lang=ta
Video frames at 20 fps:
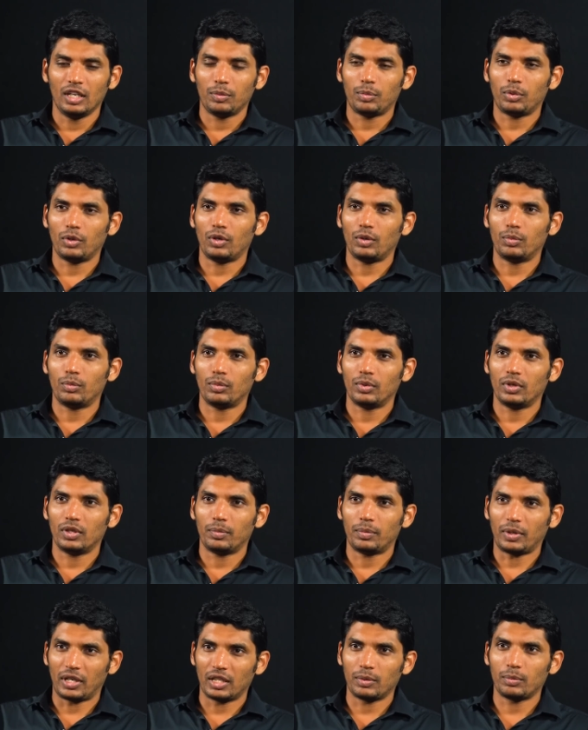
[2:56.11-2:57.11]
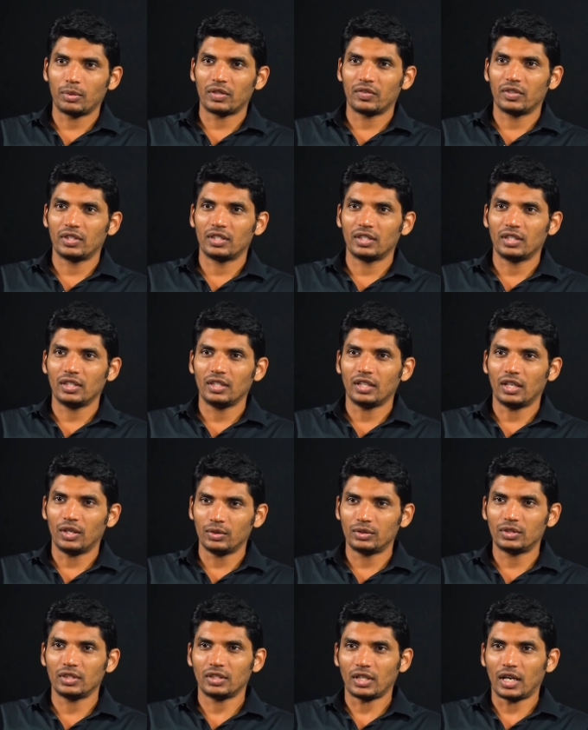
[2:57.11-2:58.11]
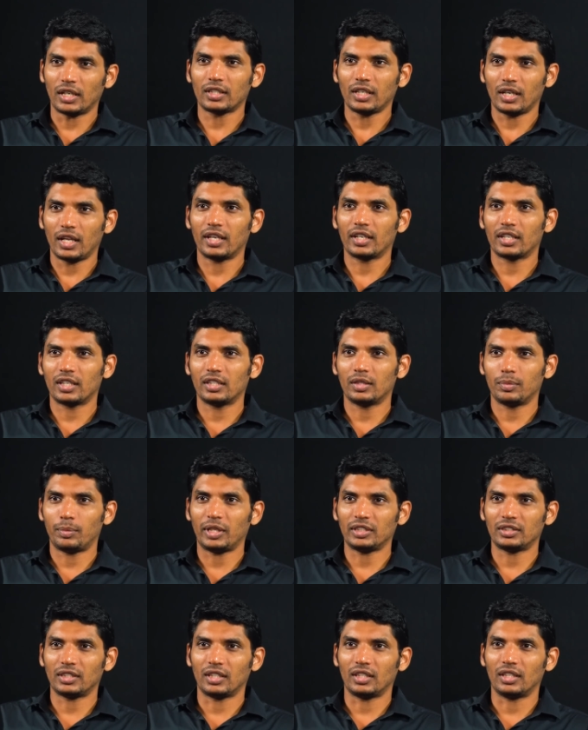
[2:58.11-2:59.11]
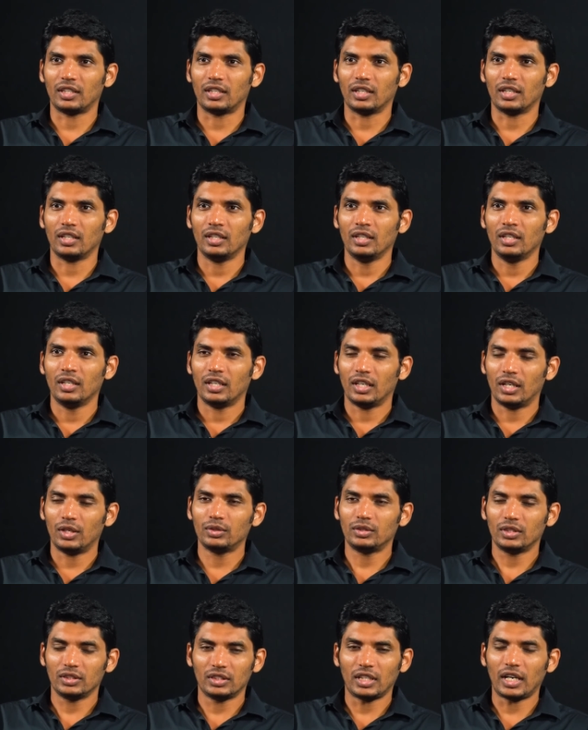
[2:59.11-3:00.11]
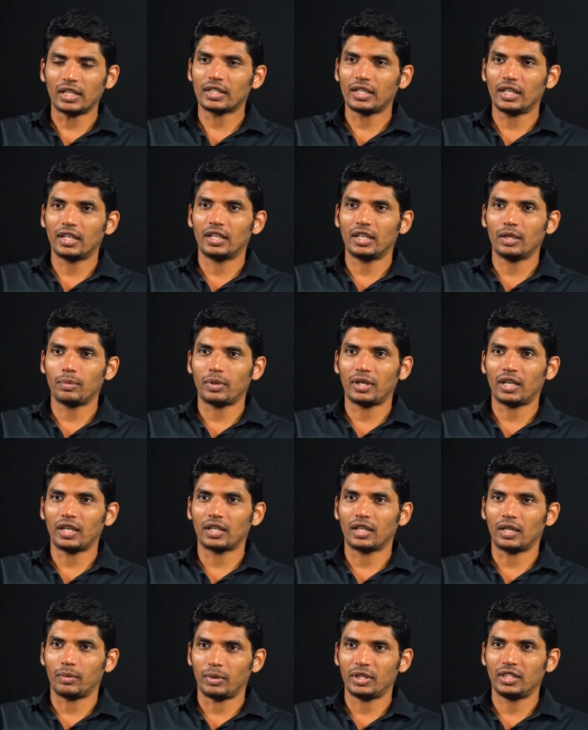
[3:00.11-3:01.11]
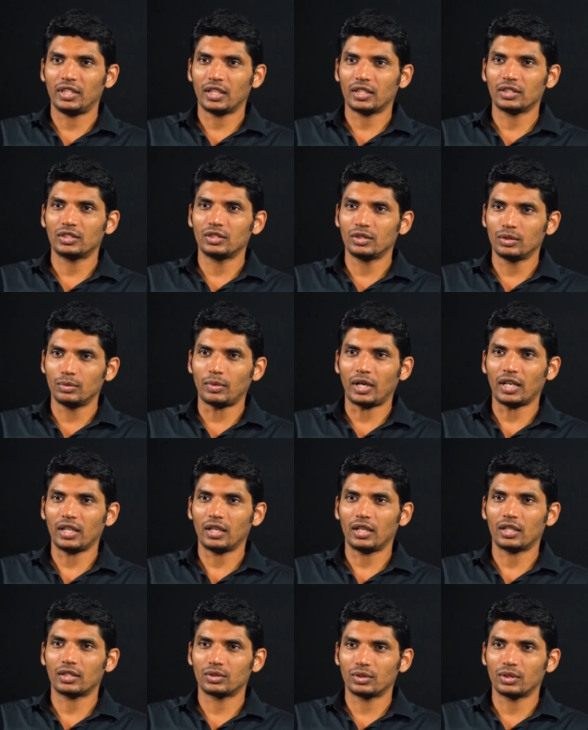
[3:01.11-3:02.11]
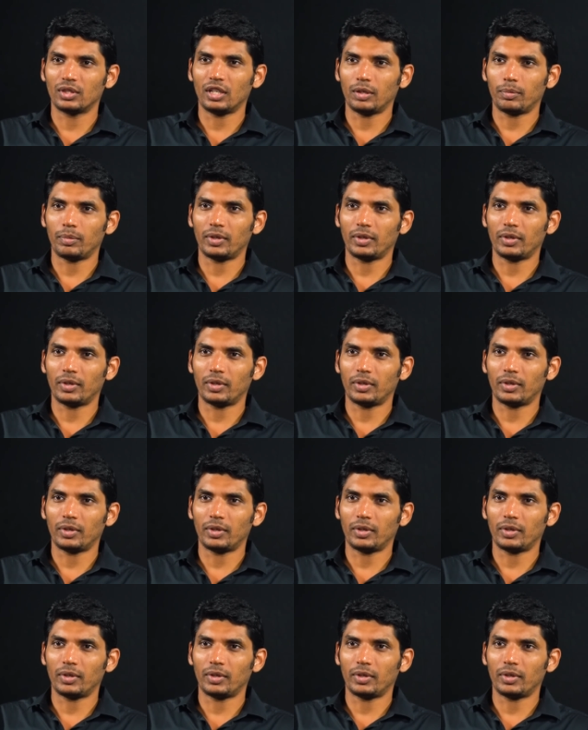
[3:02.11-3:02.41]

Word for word: இப்போது பிரதமர் வந்து எழுபத்தஞ்சு நாட்களாக இருக்குது இது பேசுகிறதுக்கு எழுபத்தஞ்சு நாட்கள் என்ன பண்ணாங்க மத்திய அரசும் மாநில அரசும் என்ன